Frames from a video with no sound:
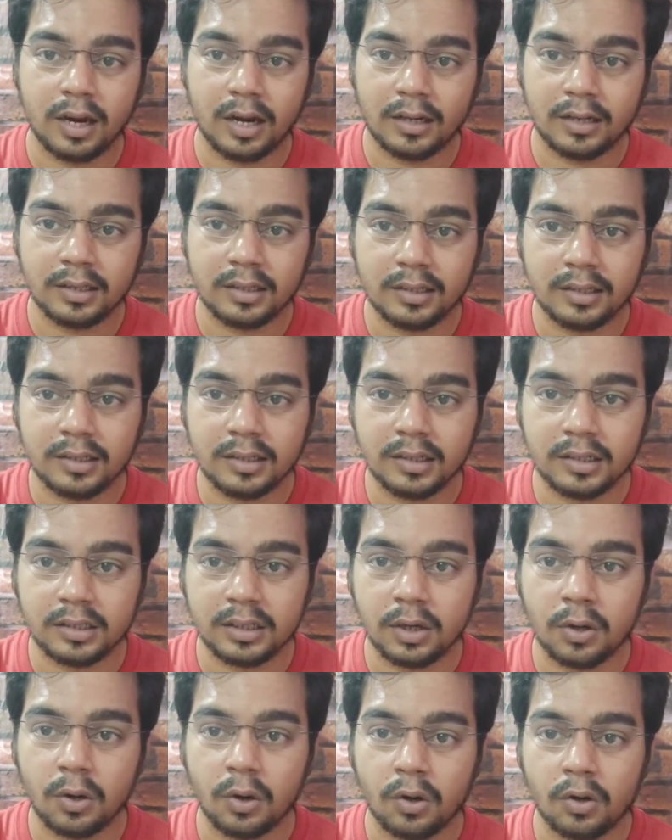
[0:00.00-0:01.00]
आर्टिकल
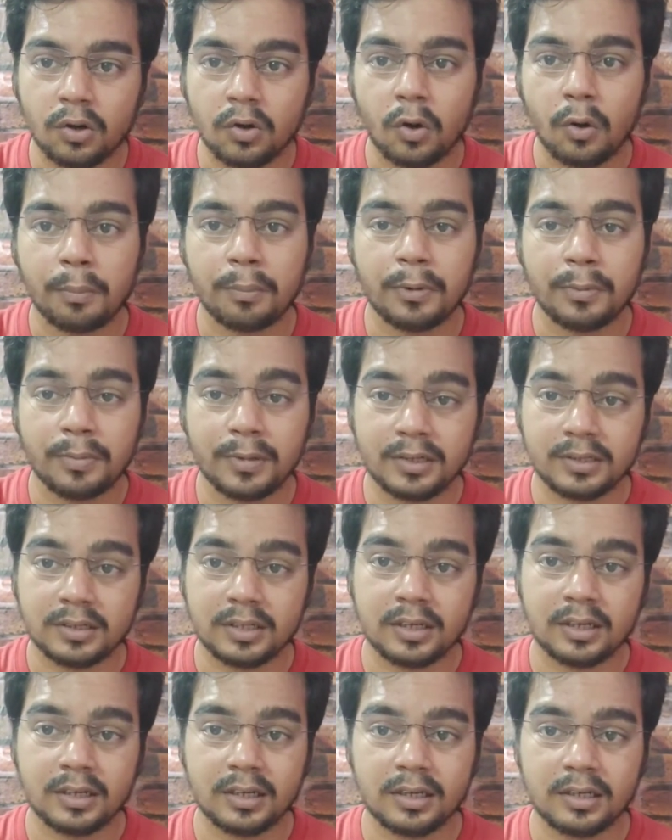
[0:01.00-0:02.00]
लिखते हो और कॉपी पेस्ट
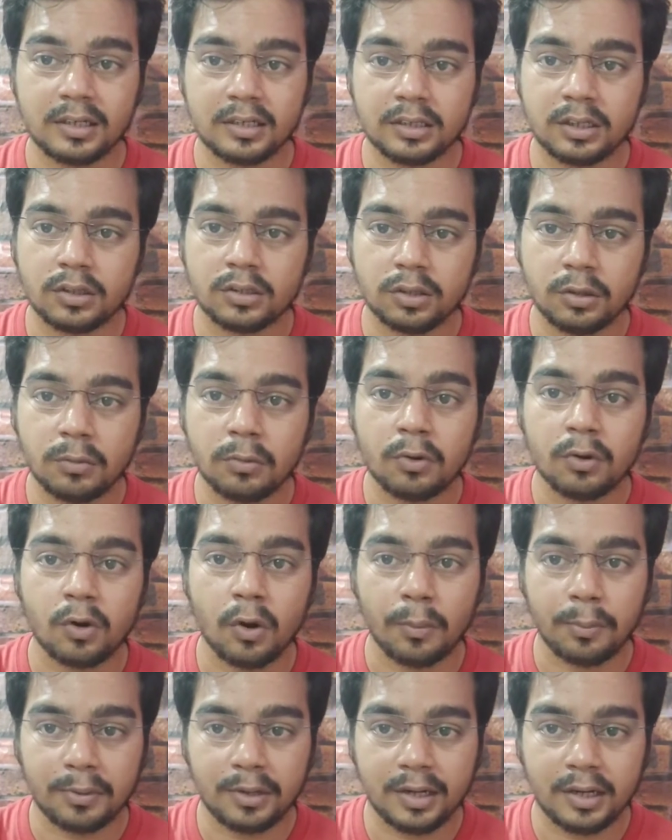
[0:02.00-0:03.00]
करके लिखते हो तो वो
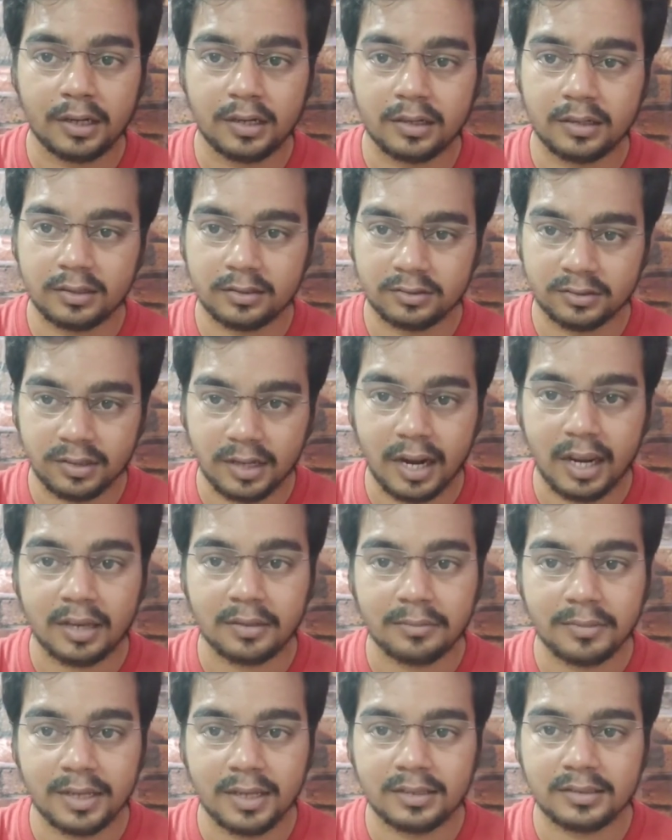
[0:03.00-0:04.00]
कॉपीराइट
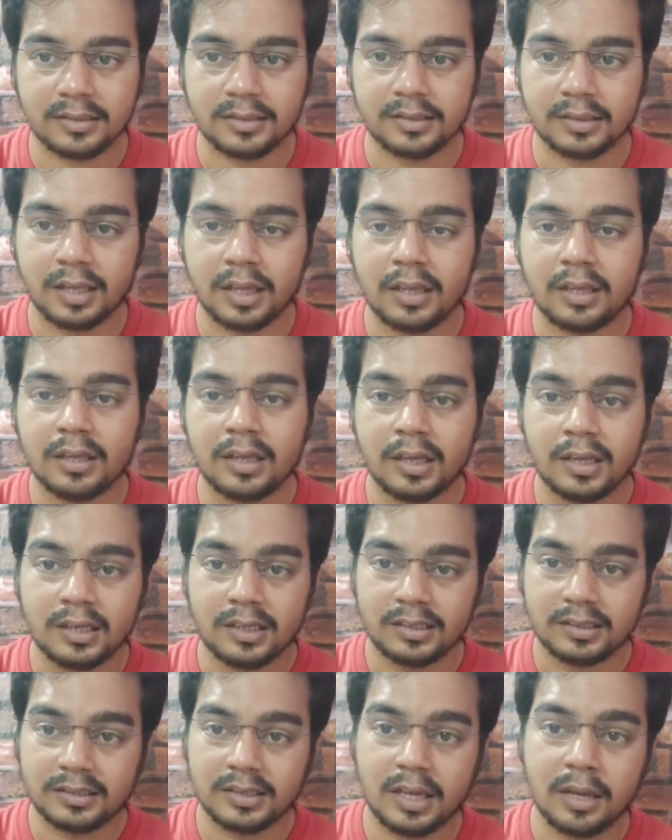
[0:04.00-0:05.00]
स्ट्राइक भी आ सकता है
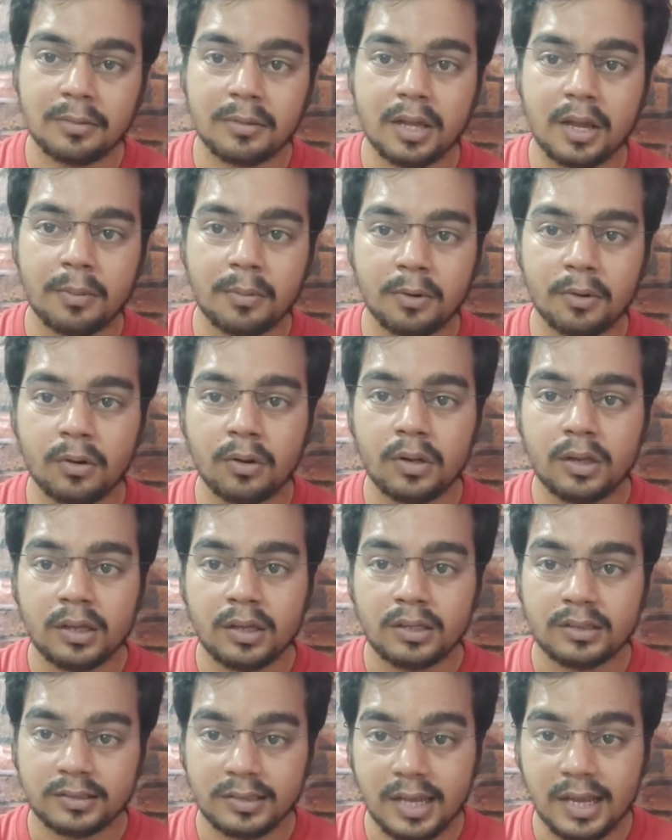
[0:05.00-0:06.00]
इसका भी आपको
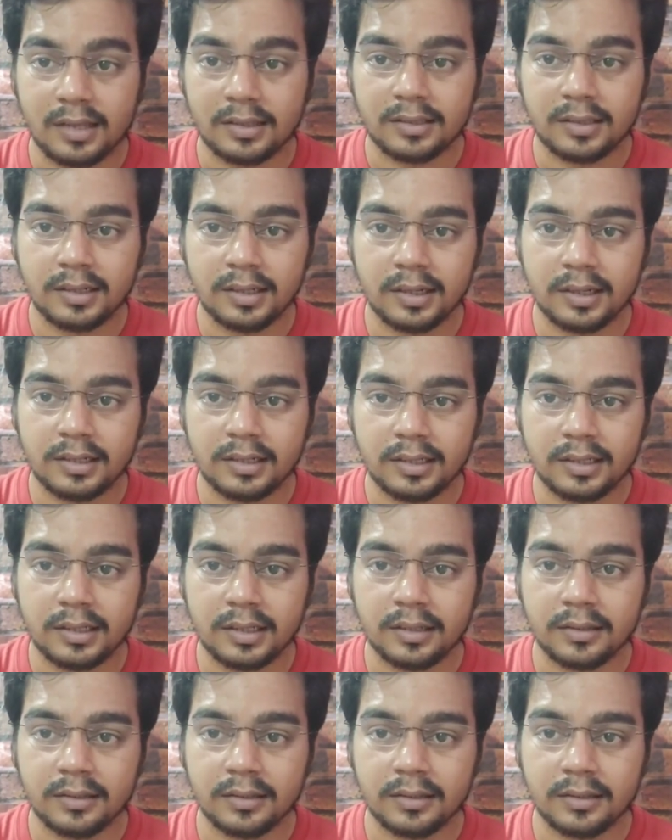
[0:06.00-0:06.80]
ध्यान देना है ठीक